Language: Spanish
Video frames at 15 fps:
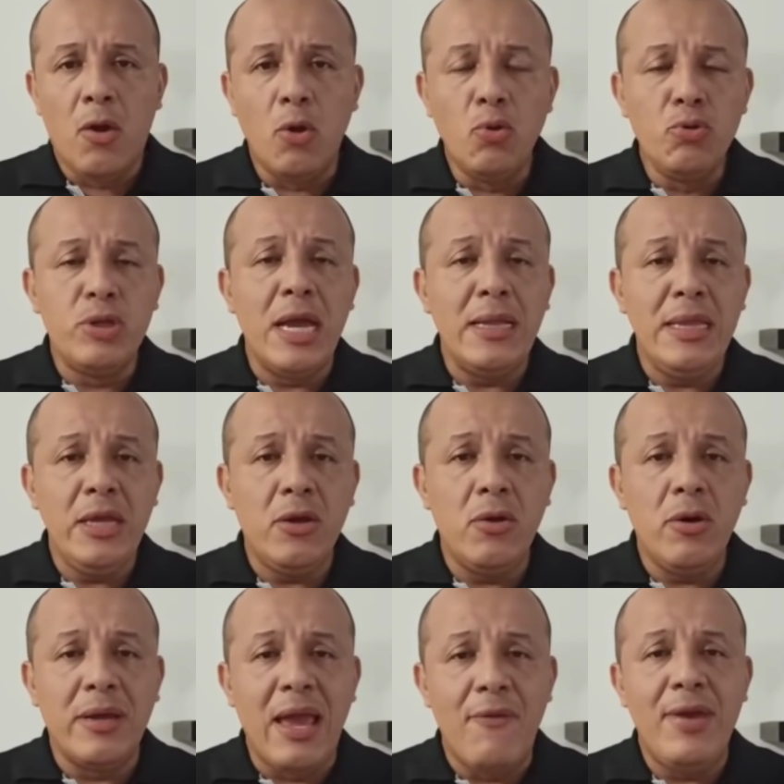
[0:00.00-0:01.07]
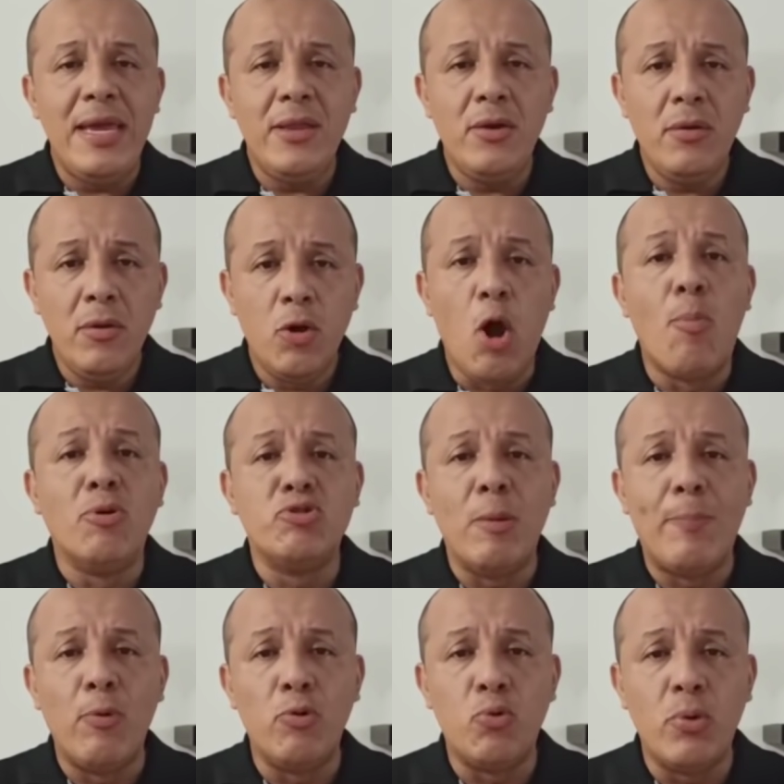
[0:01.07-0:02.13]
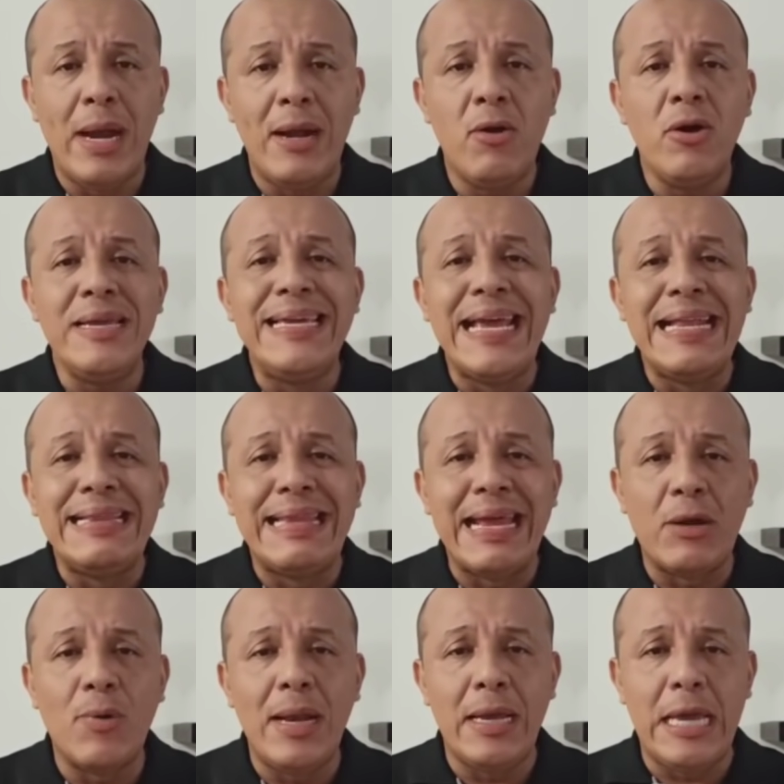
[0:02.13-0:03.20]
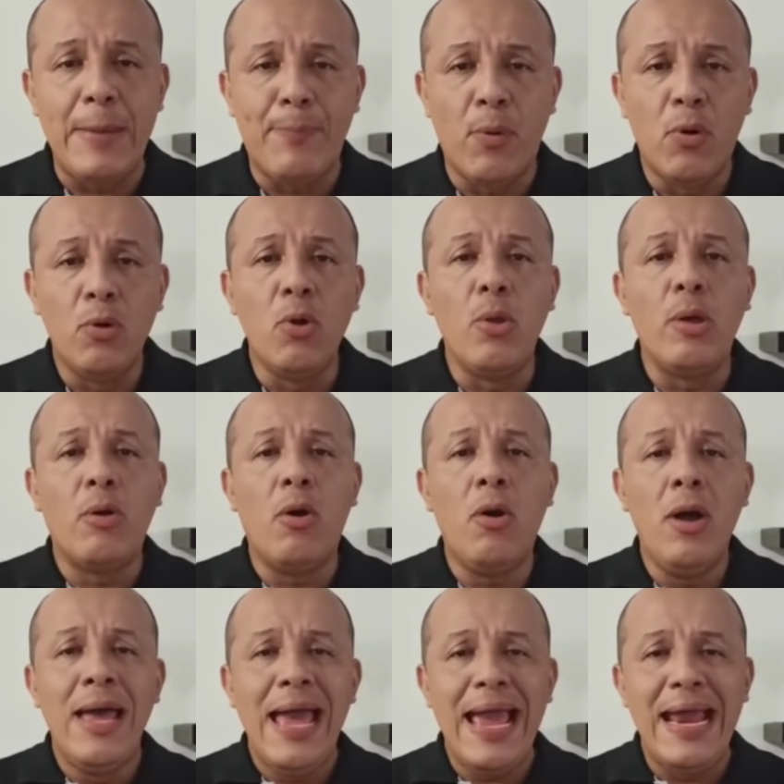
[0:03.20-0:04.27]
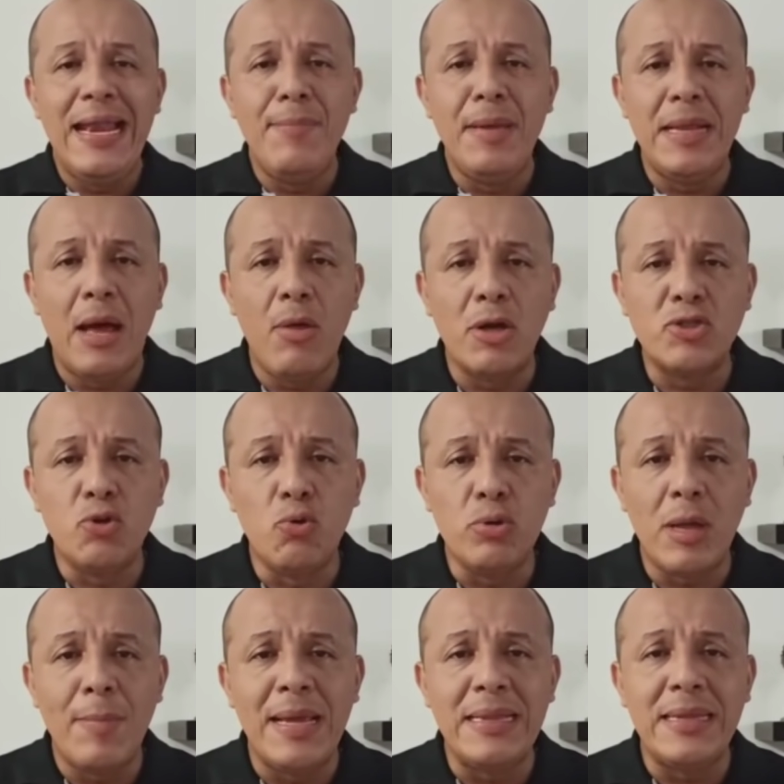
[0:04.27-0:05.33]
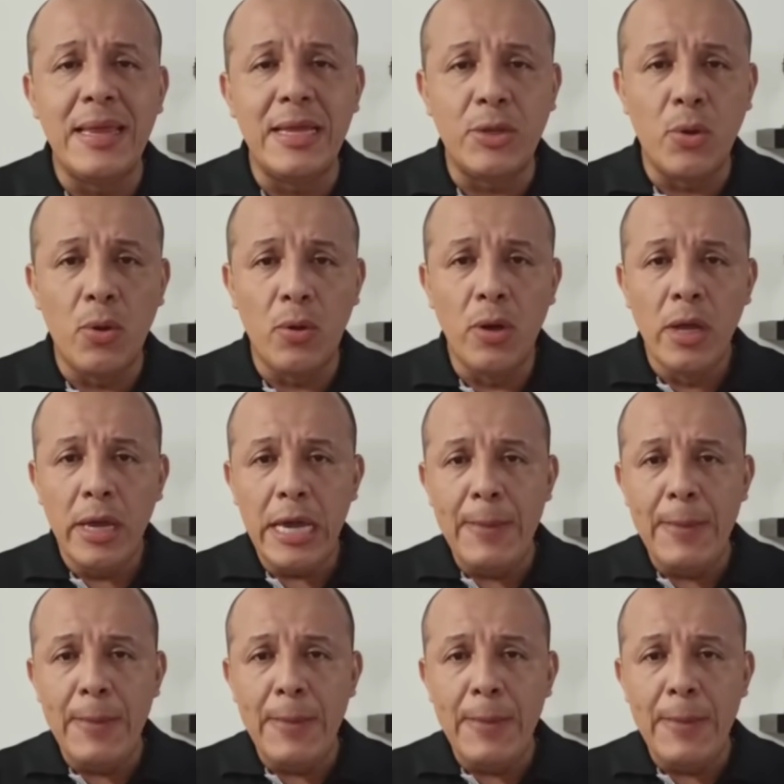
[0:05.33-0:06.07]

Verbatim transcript: Con un técnico que vino como sepulturero y enterró el equipo. Lo dejó eliminado absolutamente de todo.